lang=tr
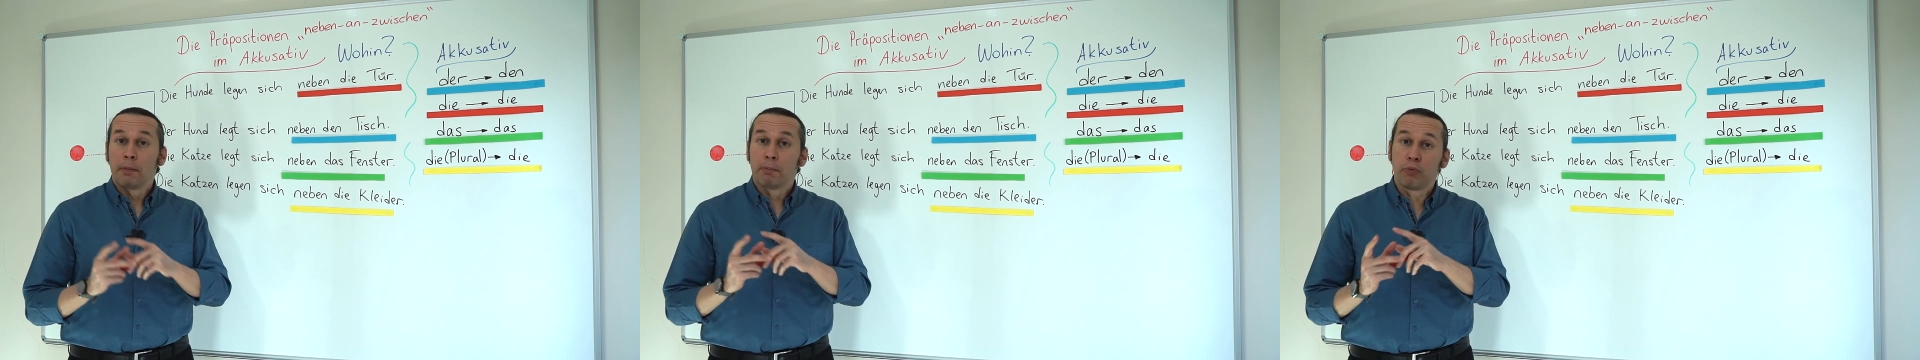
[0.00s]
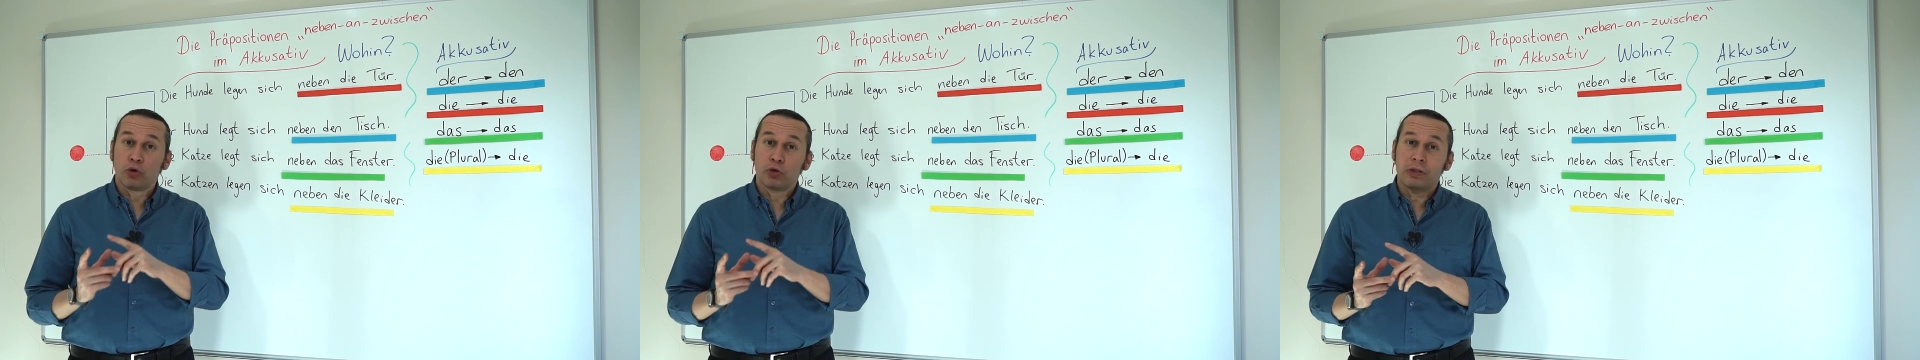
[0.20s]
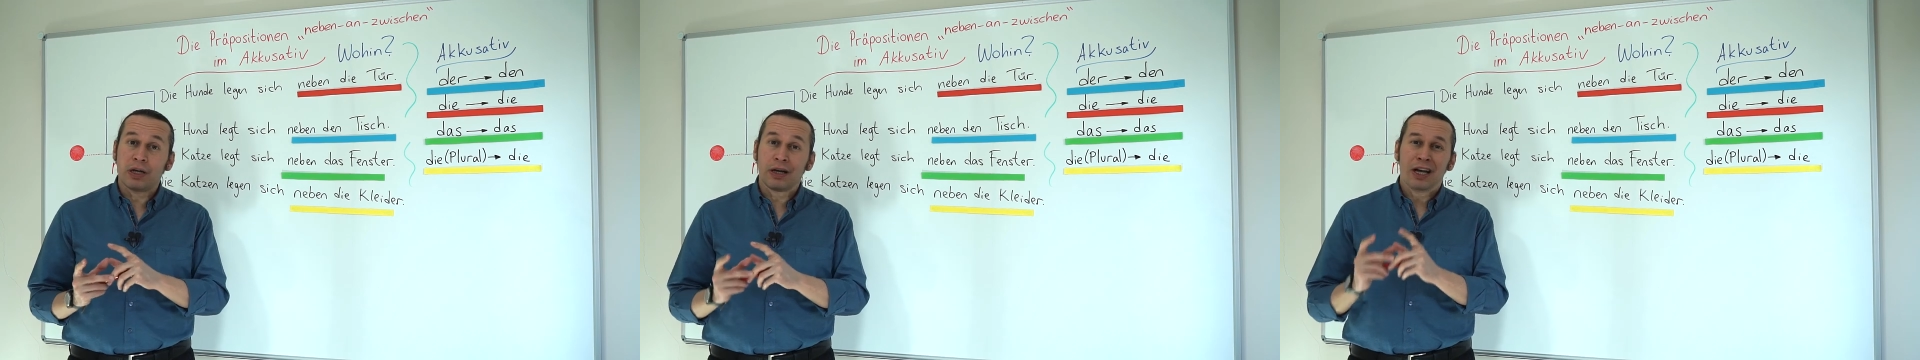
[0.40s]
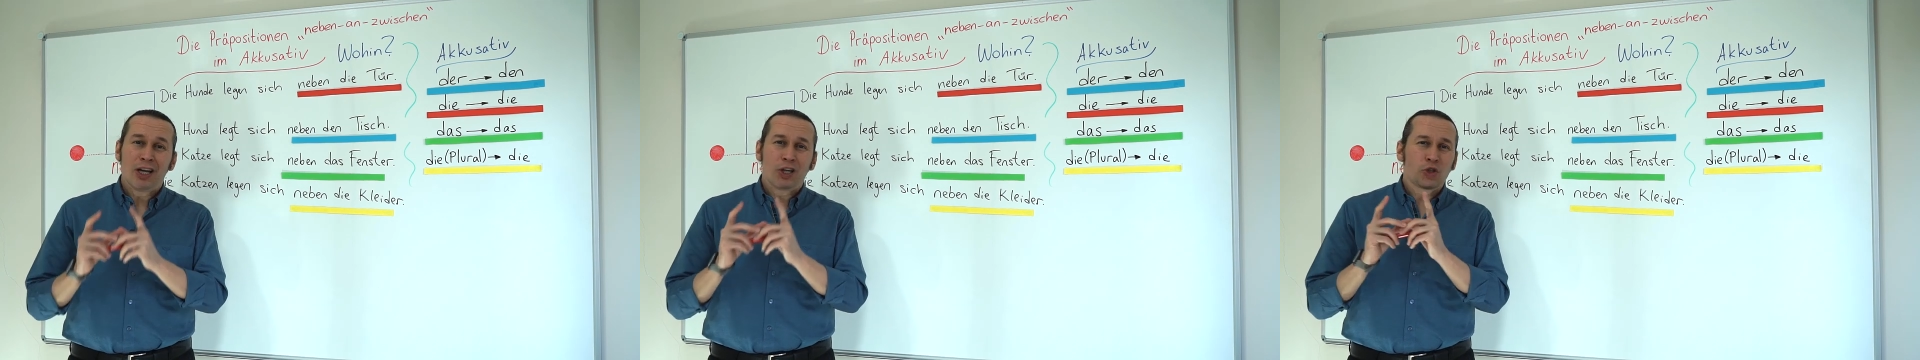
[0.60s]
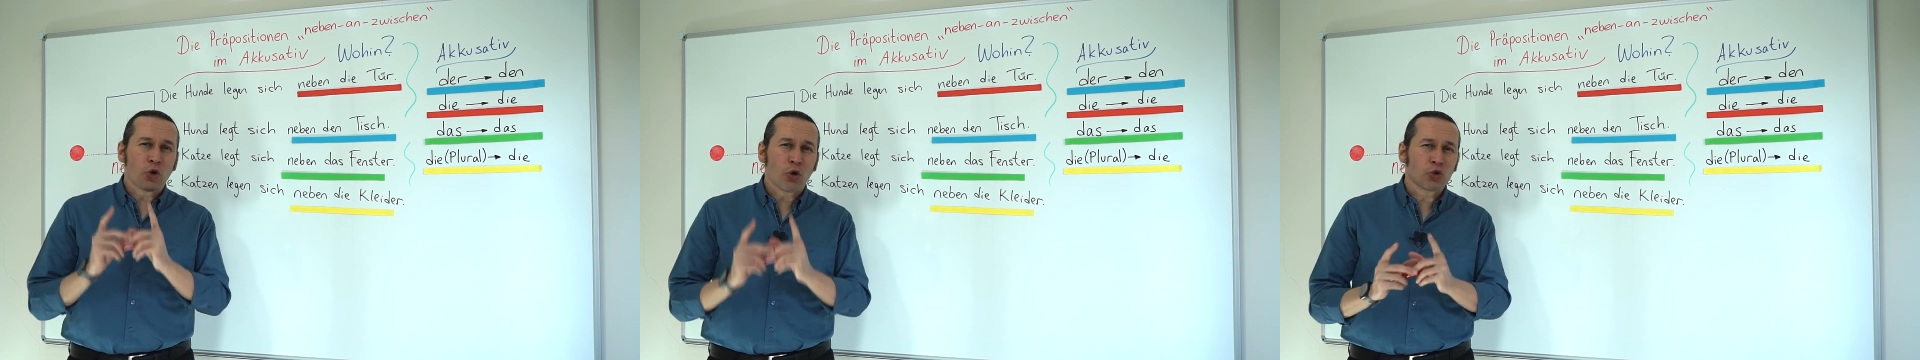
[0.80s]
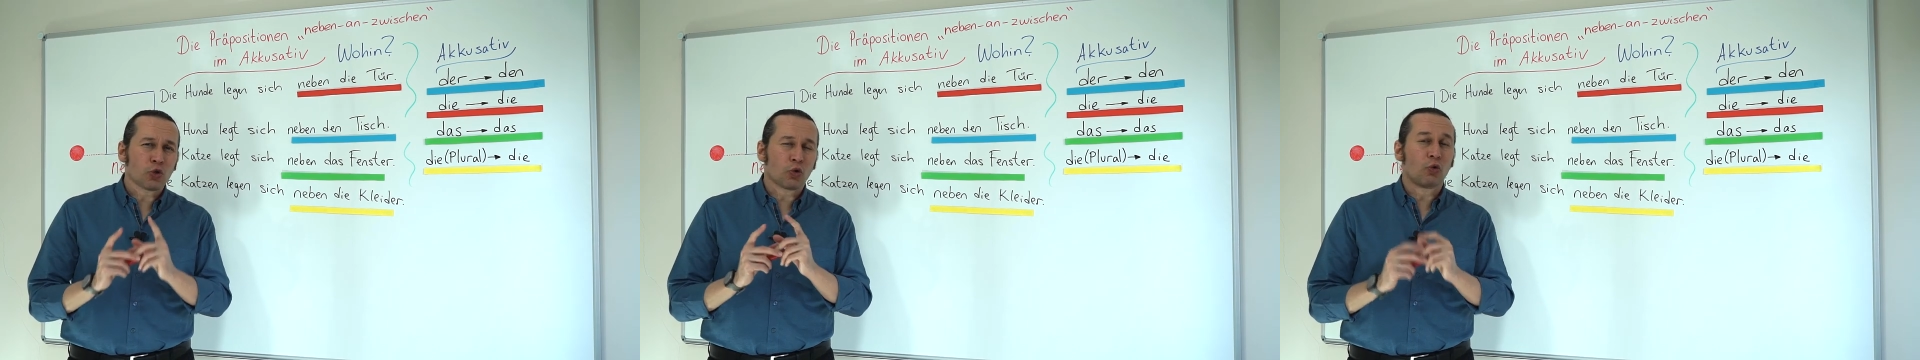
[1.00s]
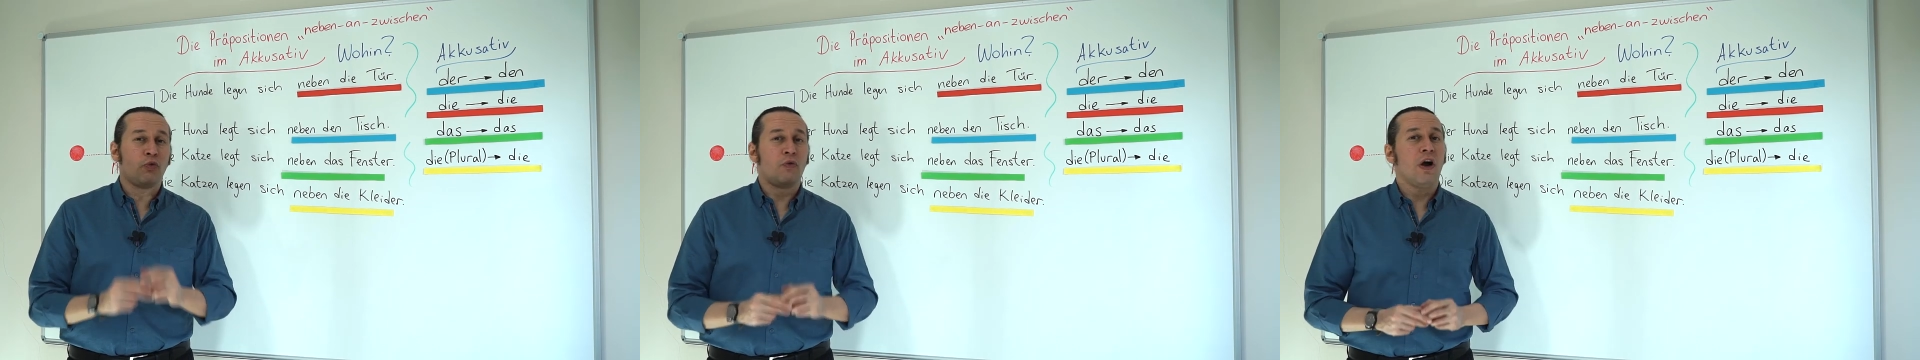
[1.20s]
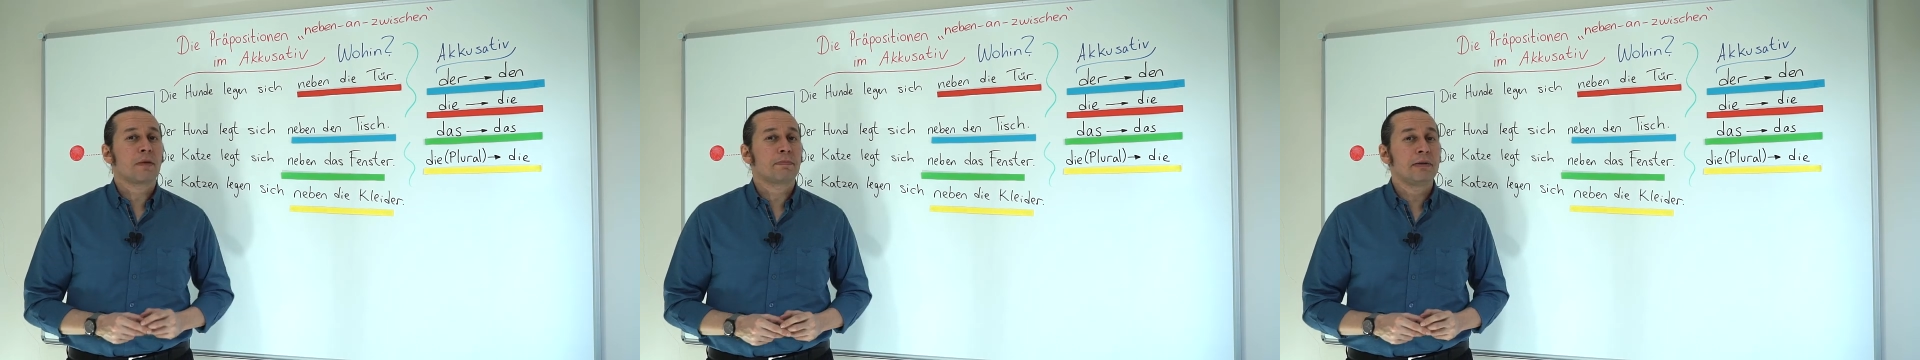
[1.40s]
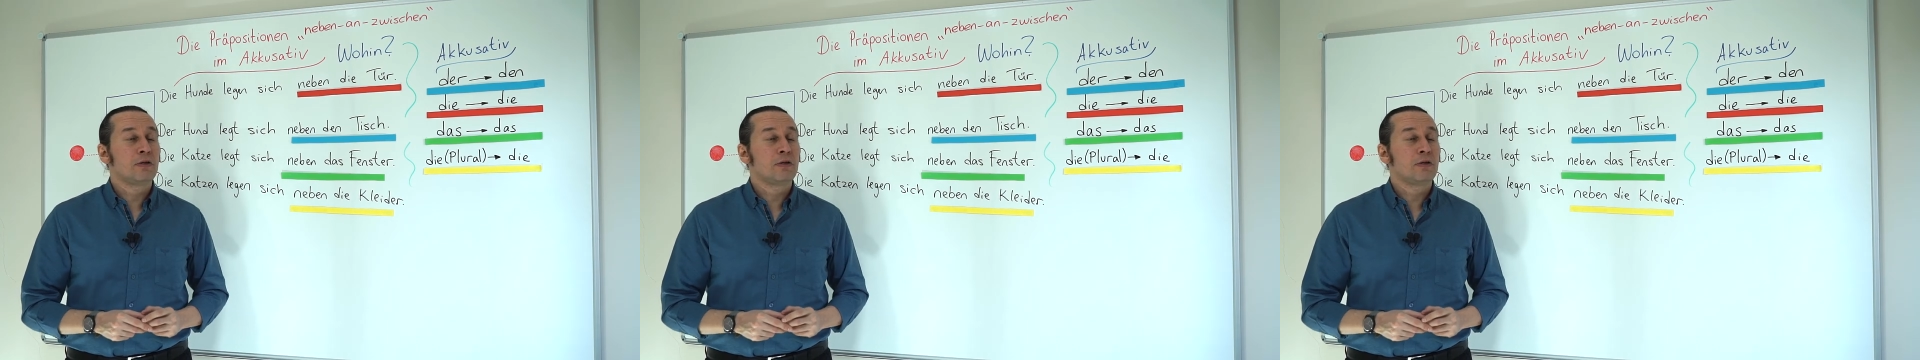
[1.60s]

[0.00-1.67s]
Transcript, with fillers: Burada çok çok ufak